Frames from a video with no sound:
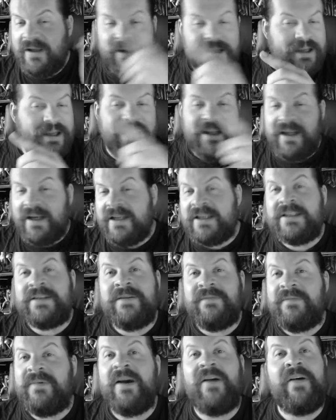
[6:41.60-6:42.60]
Ida ist
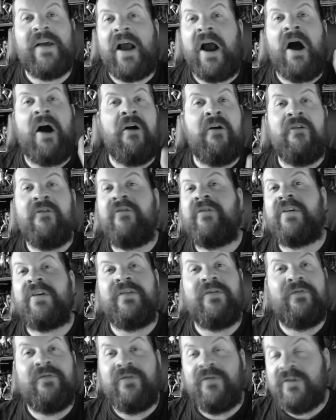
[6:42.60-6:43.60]
ja
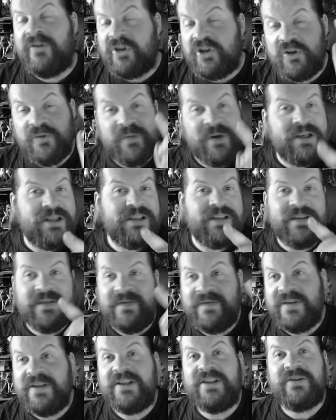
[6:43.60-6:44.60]

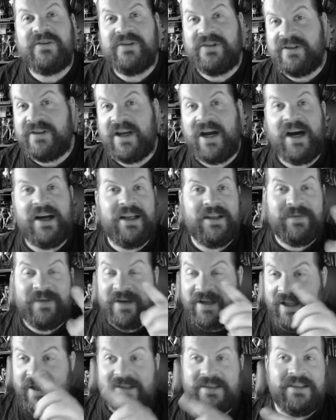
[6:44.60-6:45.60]
aufgeschmissen wie sonst gar nicht,
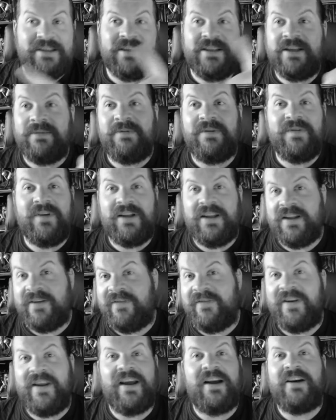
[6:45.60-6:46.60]
weil er sich nicht einmal
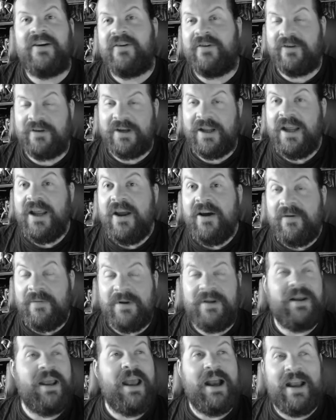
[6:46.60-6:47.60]
wirklich wehren kann.
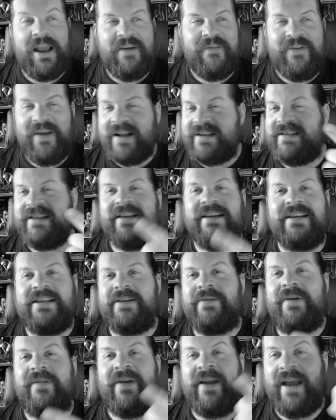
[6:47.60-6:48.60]
Und er, er wehrt sich nicht
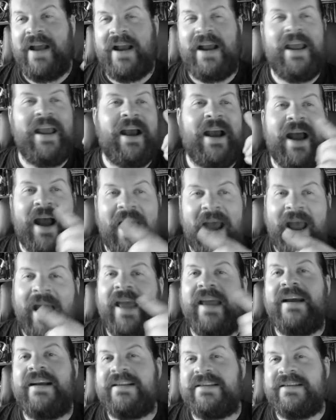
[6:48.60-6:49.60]
einmal, weil er, er
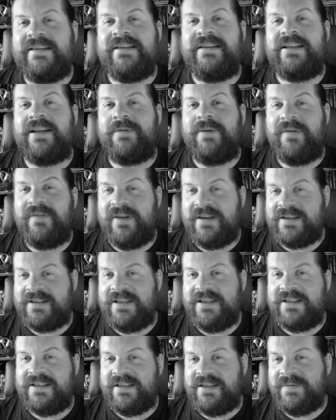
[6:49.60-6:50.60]
erreicht es nicht einmal, weil
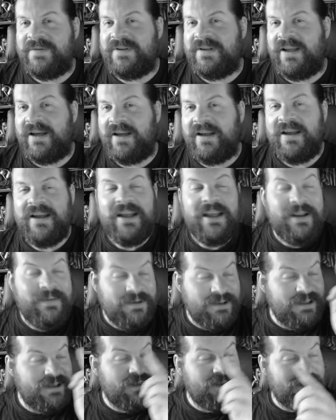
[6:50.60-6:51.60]
sie sich mit, ihrer,
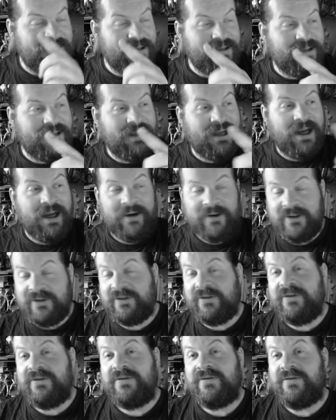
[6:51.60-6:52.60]
mit ihren äh,
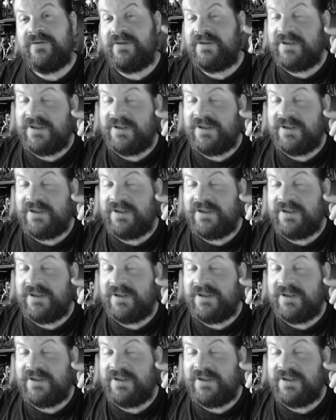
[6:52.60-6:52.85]
Ausrüstungs...